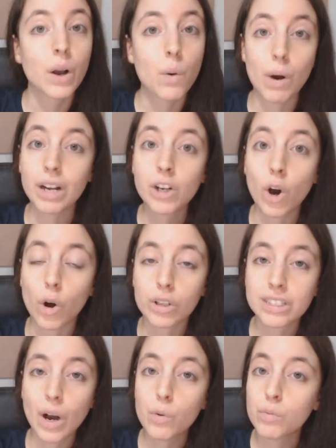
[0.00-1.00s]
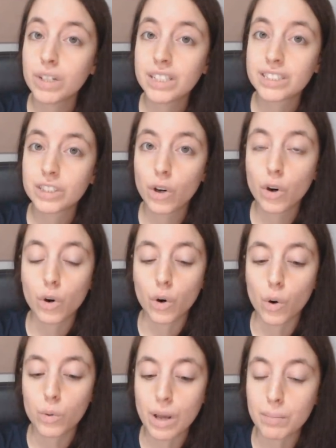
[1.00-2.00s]
qualcosa, un vizio
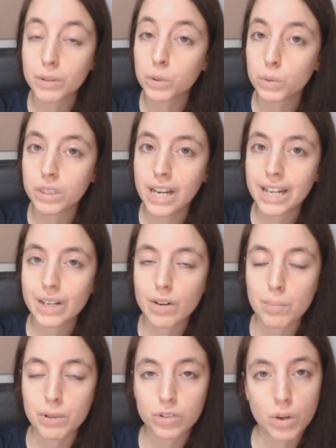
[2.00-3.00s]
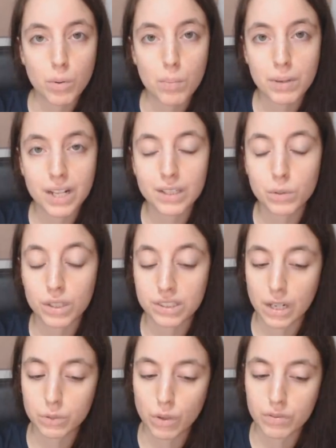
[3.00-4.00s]
o un'abitudine che una persona può prendere
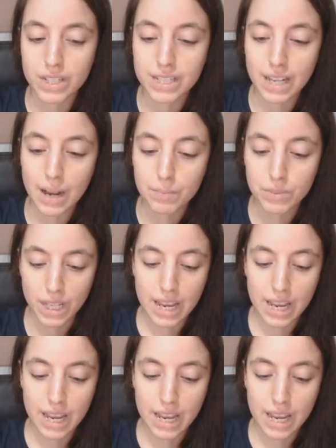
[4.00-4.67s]
durante la sua vita.